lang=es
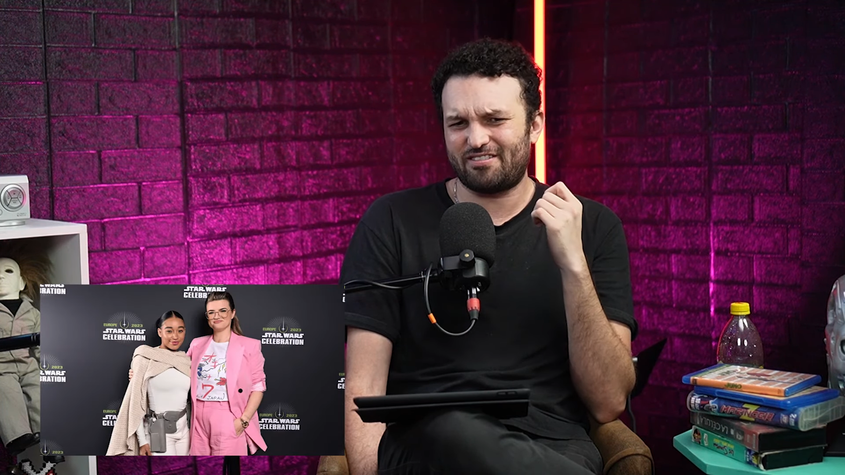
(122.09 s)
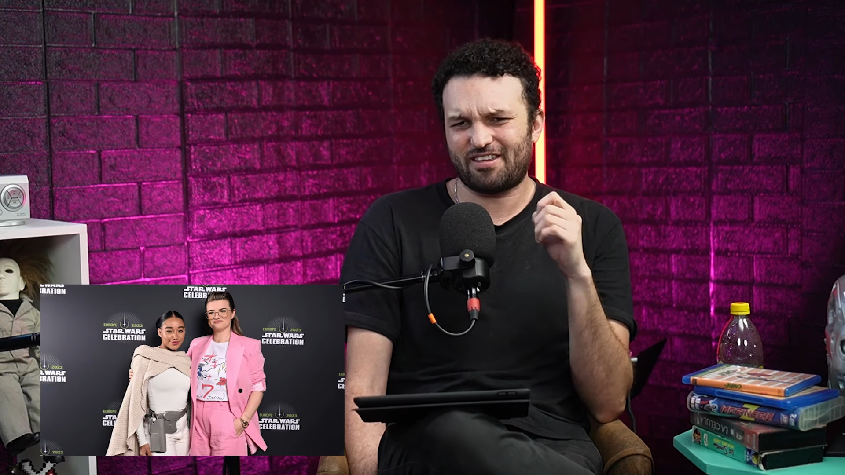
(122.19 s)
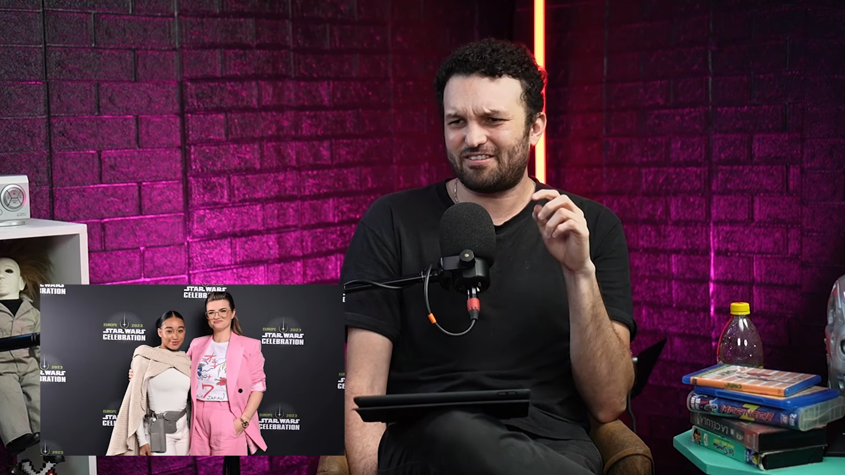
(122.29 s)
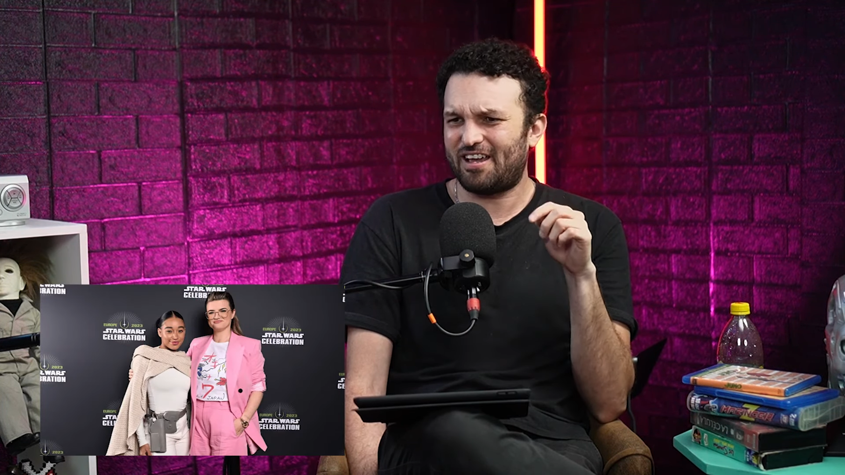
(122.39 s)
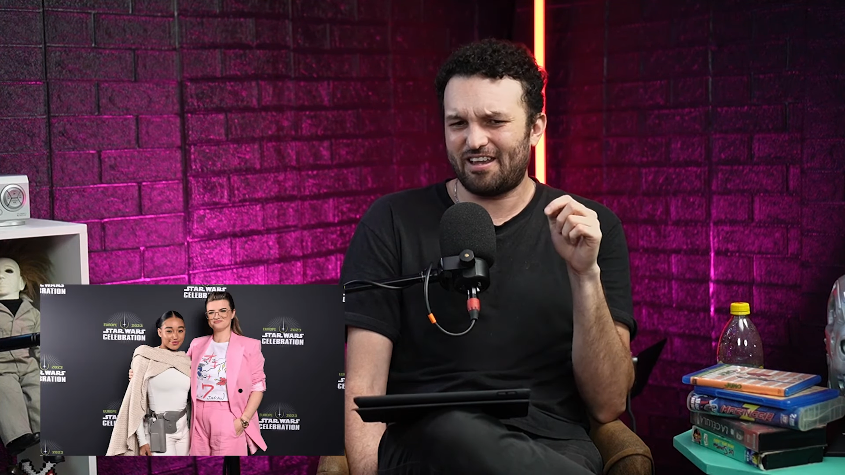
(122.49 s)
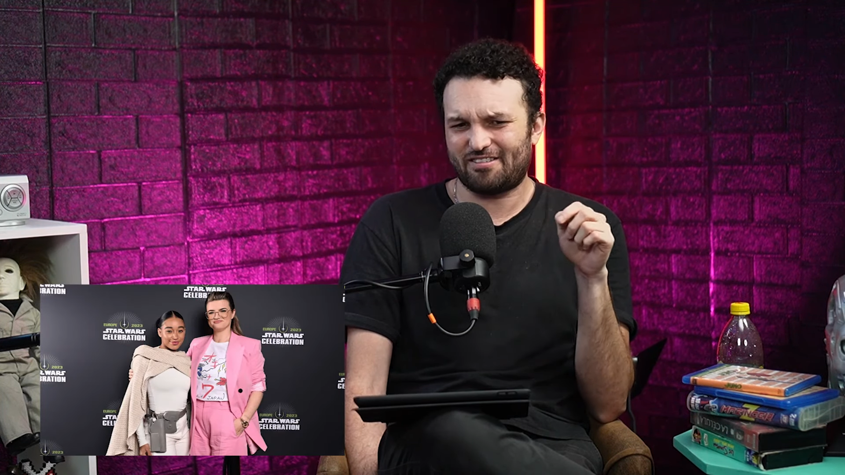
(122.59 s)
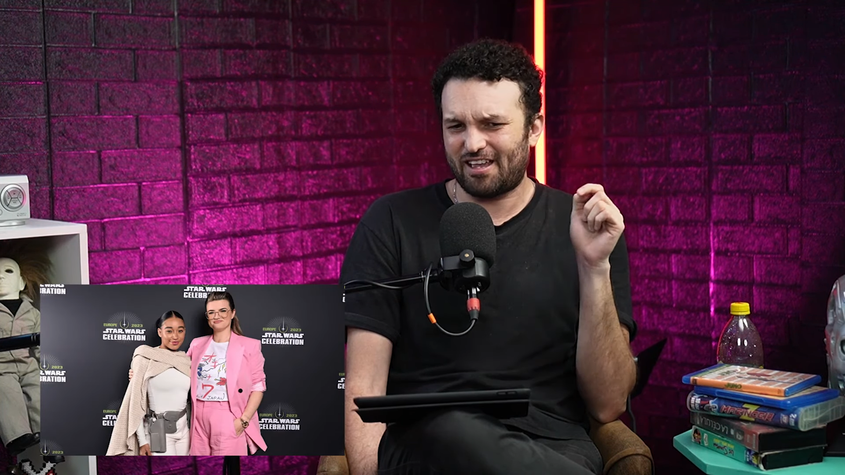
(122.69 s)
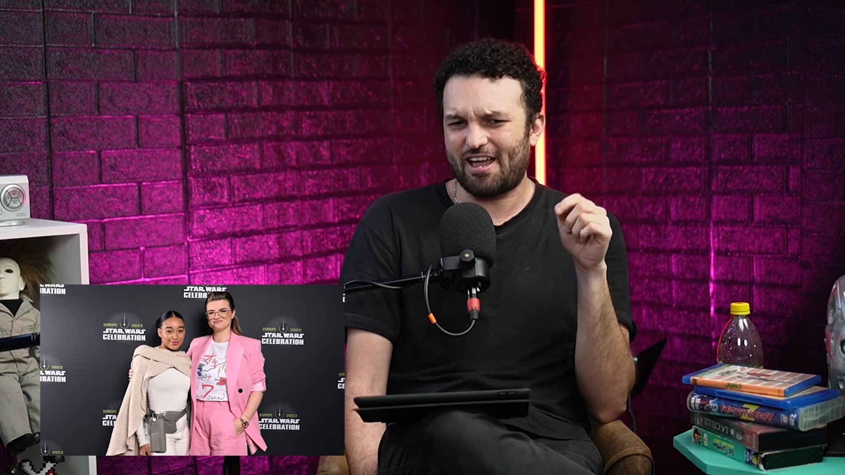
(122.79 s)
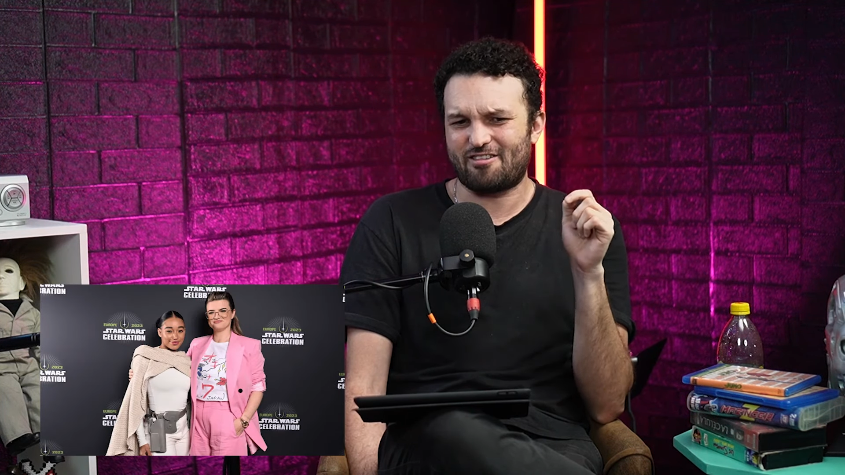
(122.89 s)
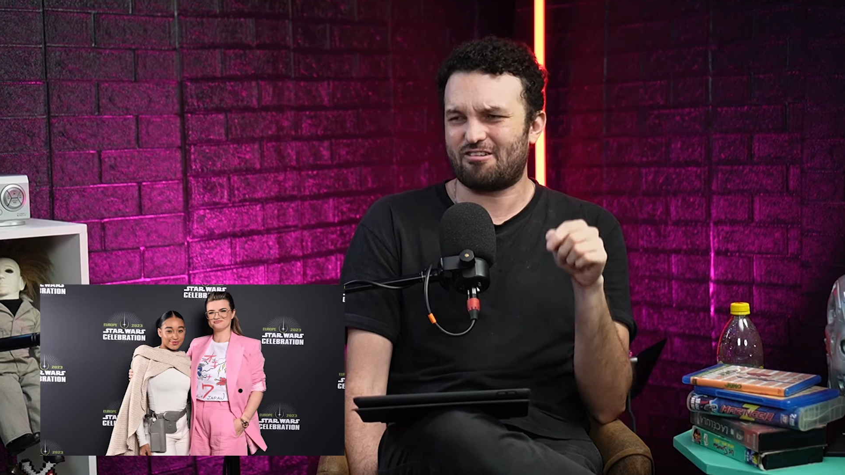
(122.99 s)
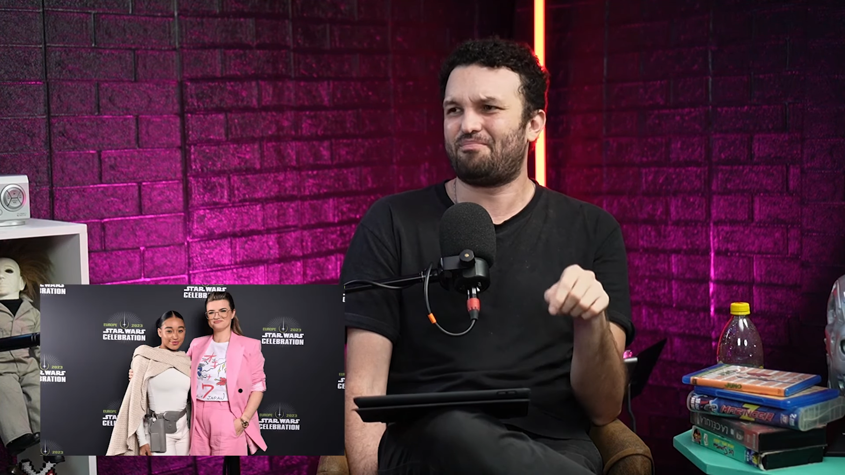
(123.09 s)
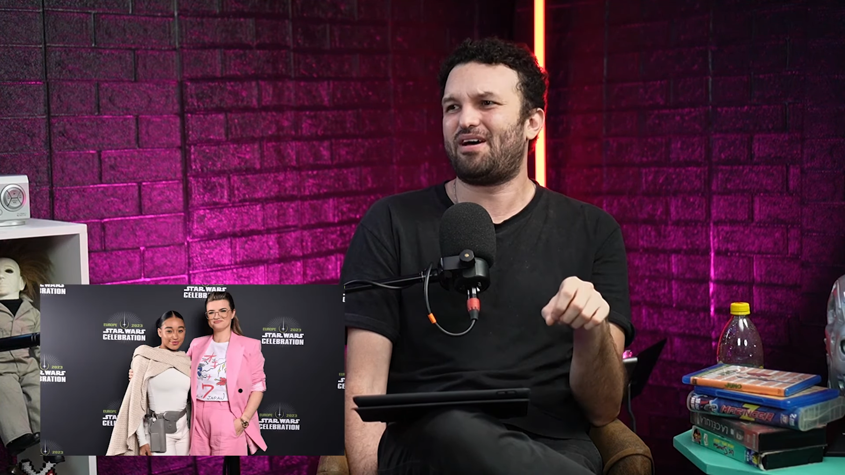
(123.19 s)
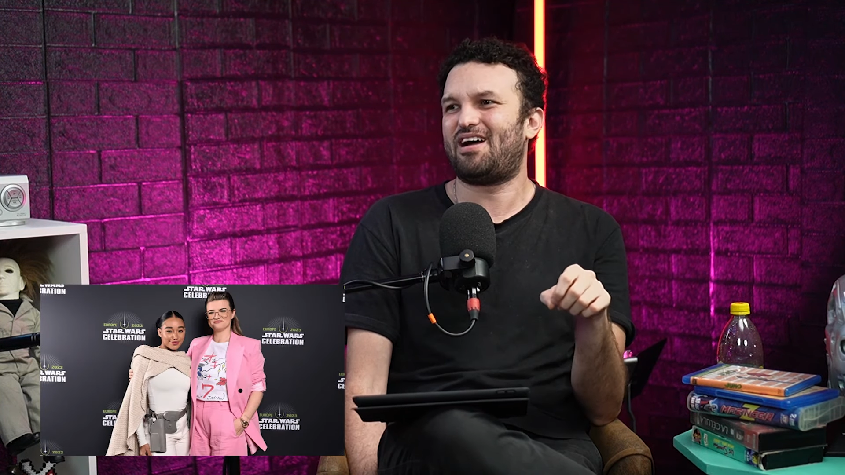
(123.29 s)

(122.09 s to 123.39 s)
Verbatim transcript: esta serie está hecha